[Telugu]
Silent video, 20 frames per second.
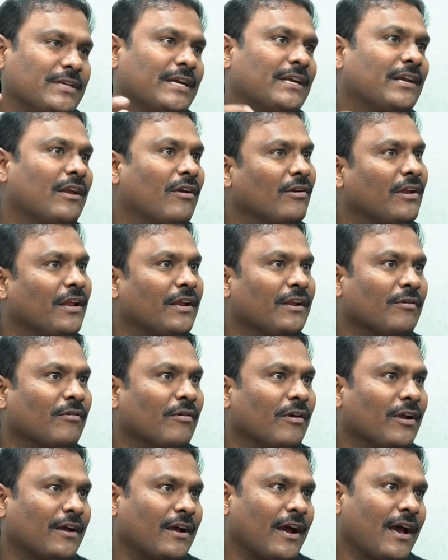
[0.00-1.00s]
సెటిల్ అవడానికి
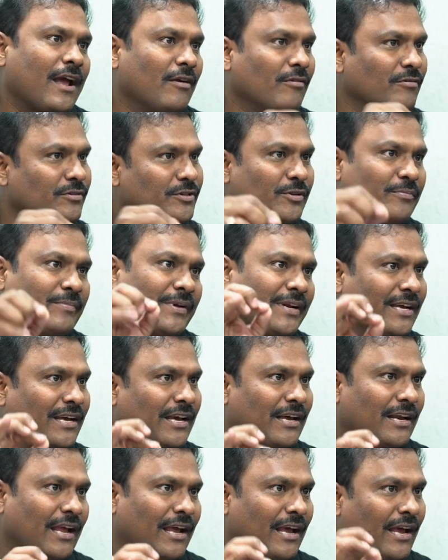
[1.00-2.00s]
కూడా కారణం శివమణి గారే